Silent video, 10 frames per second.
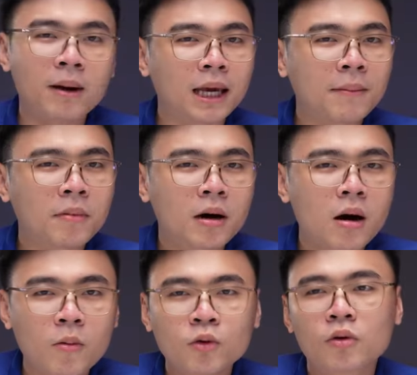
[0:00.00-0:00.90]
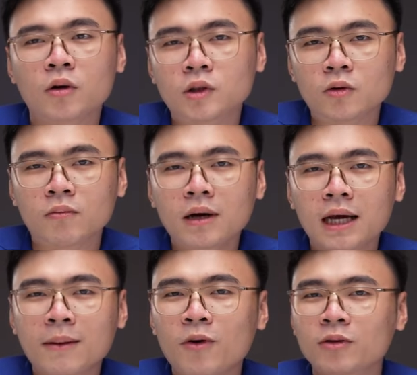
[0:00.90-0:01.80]
mà anh em không có nhu cầu sử dụng nữa,
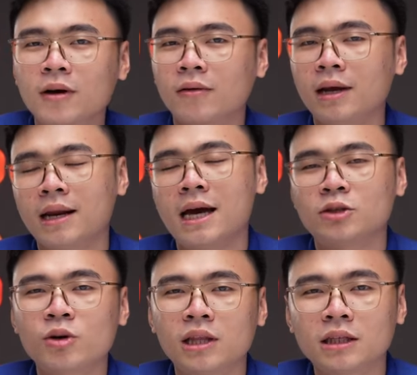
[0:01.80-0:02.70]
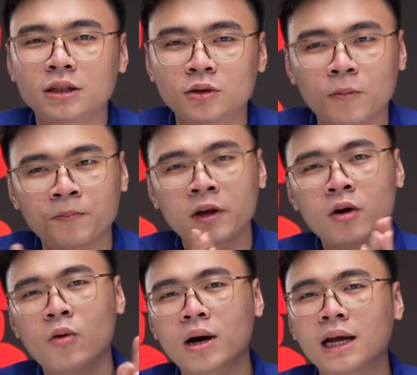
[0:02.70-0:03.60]
anh em hoàn toàn có thể để cho người thân sử dụng.
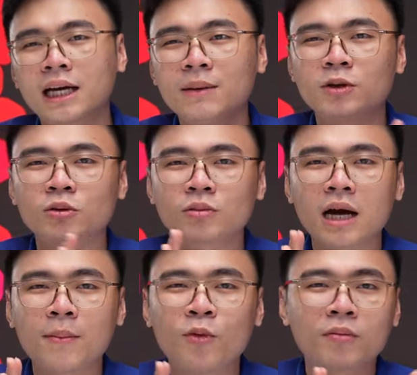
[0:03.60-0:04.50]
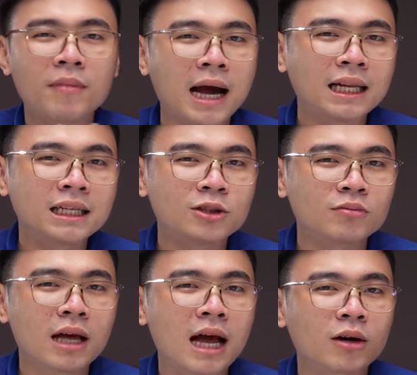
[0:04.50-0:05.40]
Hoặc là khi mà chúng ta muốn bán thì chúng
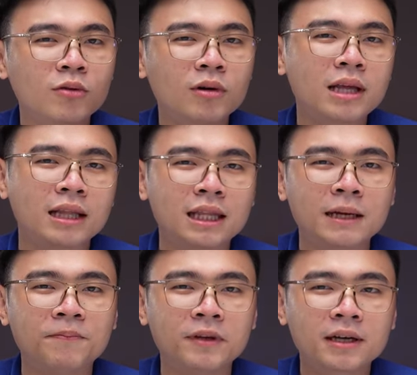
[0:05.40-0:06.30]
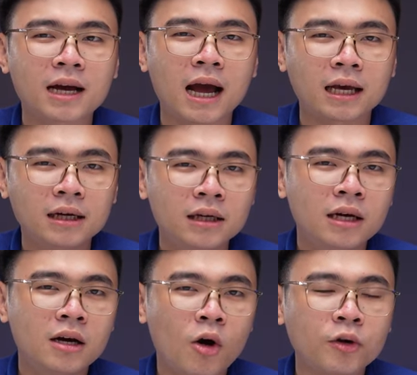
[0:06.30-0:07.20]
ta cũng có thể tìm những cái
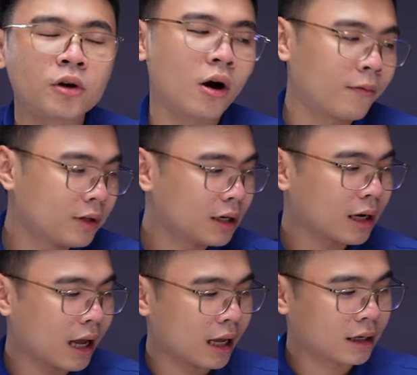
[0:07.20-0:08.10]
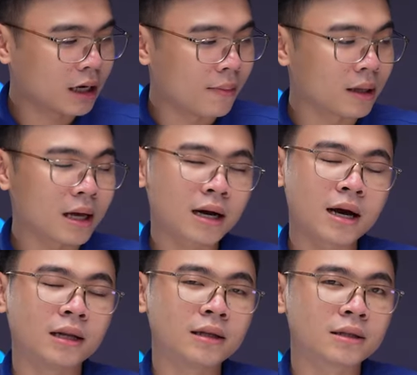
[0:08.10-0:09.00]
hội nhóm, những cái người mà người ta
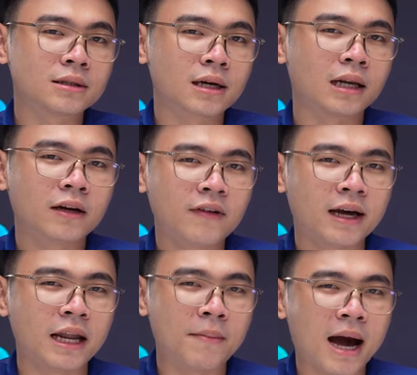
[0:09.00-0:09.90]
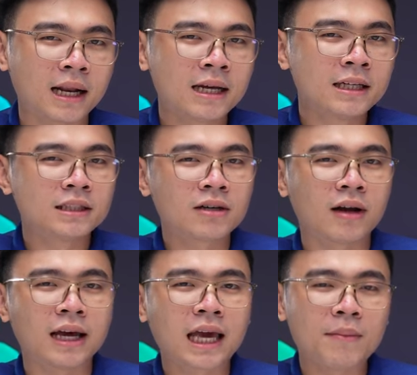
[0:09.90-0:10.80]
cần, thực sự cần như vậy để bán. Chứ
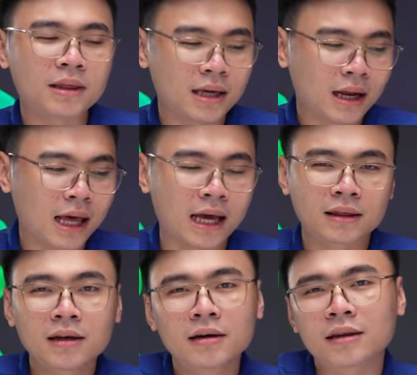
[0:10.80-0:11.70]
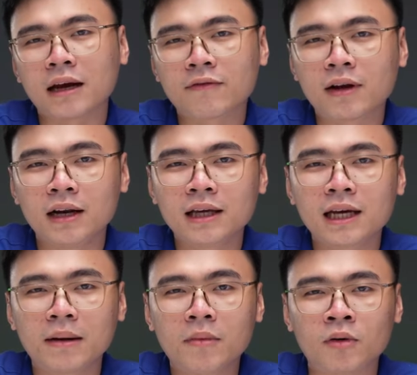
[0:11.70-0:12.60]
còn anh em phải tính lẻ từng thành phần linh
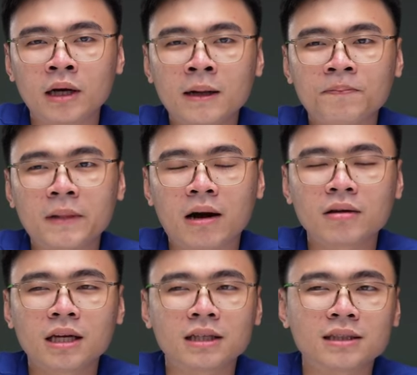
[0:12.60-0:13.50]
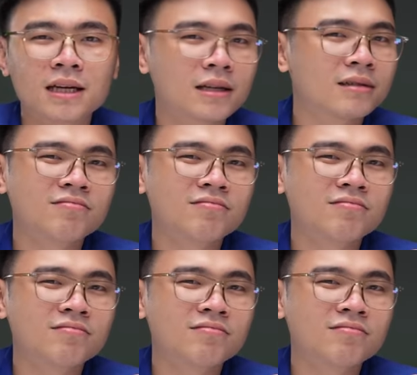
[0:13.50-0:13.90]
kiện một để có thể sẽ